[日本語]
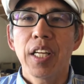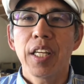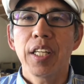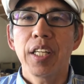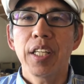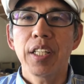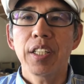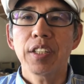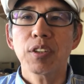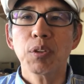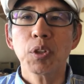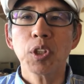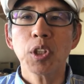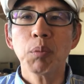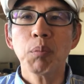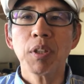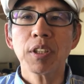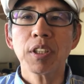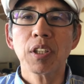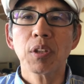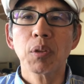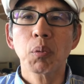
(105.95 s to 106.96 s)
えー、そうし
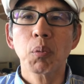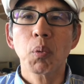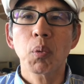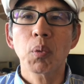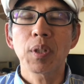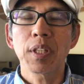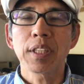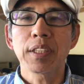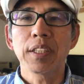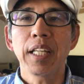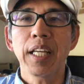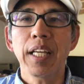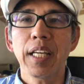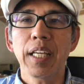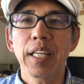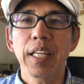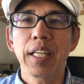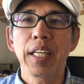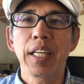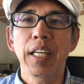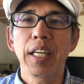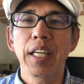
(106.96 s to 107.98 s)
ましたところですね、
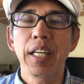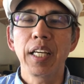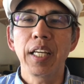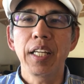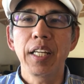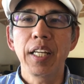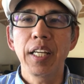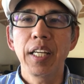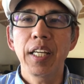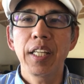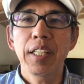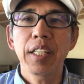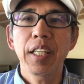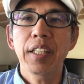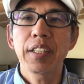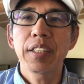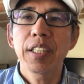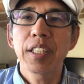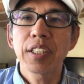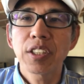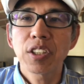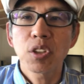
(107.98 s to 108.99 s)
えー、例
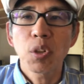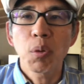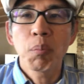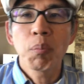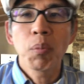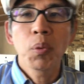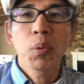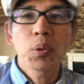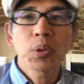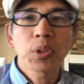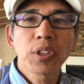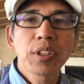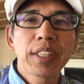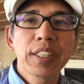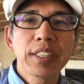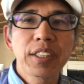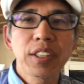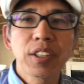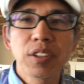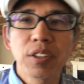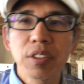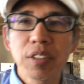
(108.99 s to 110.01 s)
年ですともうすで
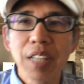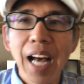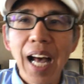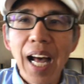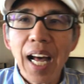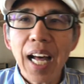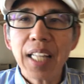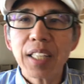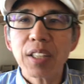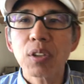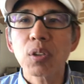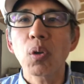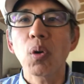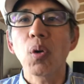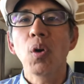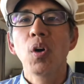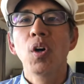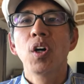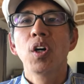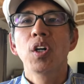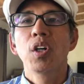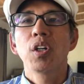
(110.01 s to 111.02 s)
にずらっと